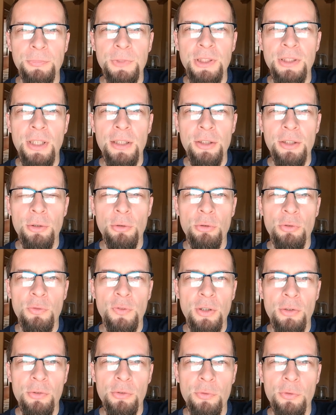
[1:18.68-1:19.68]
i dalej
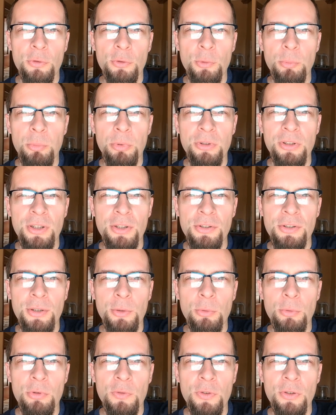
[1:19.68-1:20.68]
rozwijam swój potencjał
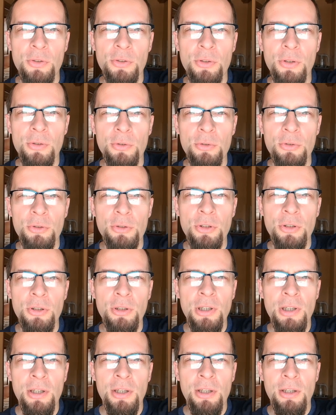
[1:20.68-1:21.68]
i swoje zdolności,
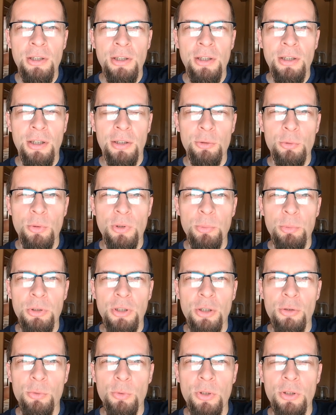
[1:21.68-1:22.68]
które
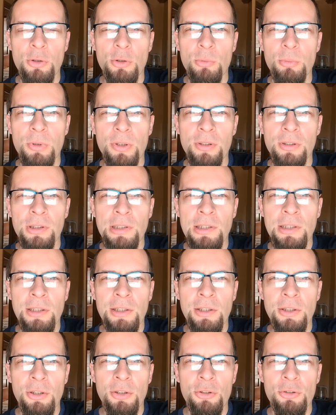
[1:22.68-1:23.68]
przekazuję Tobie,
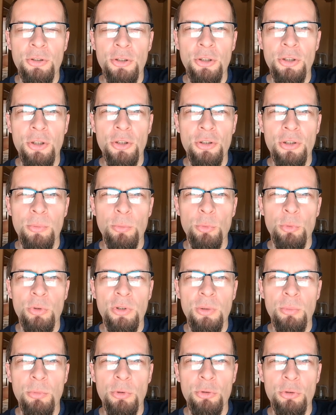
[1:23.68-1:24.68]
dzięki czemu
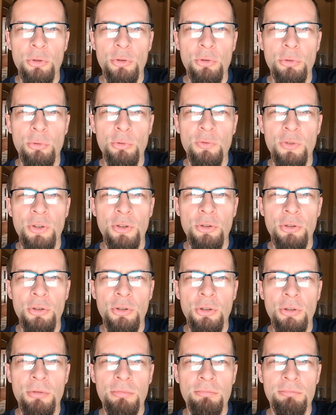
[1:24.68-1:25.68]
Ty możesz
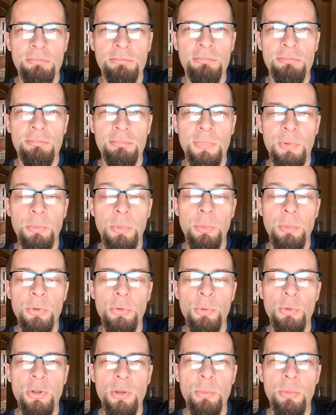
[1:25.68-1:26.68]
również no, po
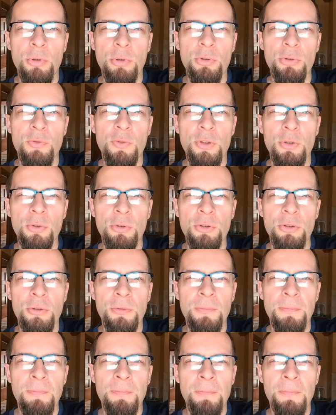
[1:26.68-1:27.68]
prostu siebie rozwinąć
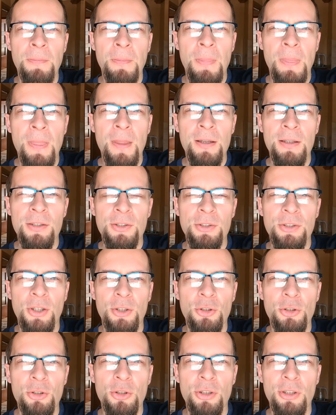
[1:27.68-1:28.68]

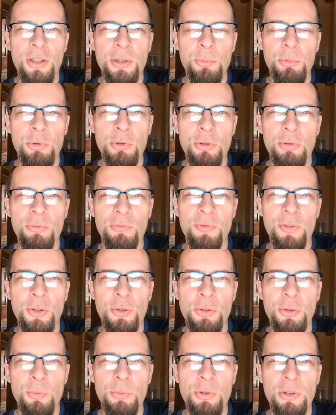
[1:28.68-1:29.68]
stać się lepszą
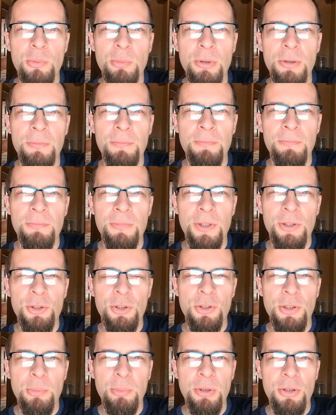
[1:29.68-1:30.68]
wersją siebie. Także
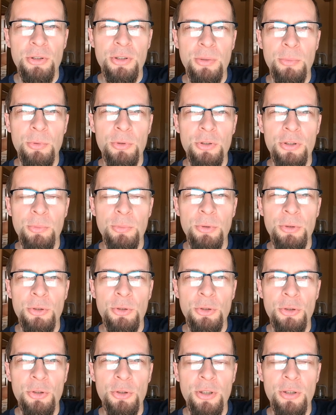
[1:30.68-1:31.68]
zapraszam, jeżeli
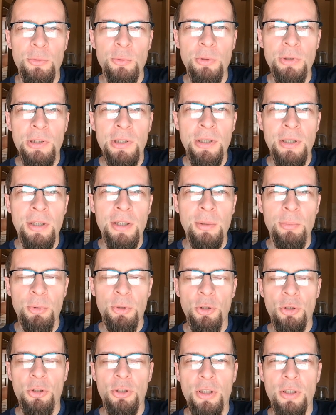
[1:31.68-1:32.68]
będziesz chciał,
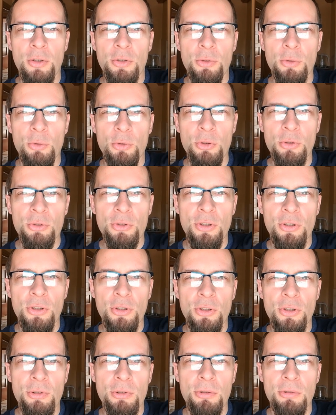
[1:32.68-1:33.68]
będziesz chciała skorzystać,
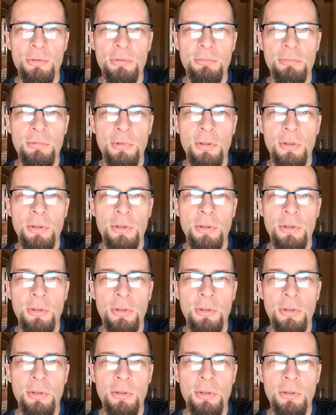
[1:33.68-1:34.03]
no to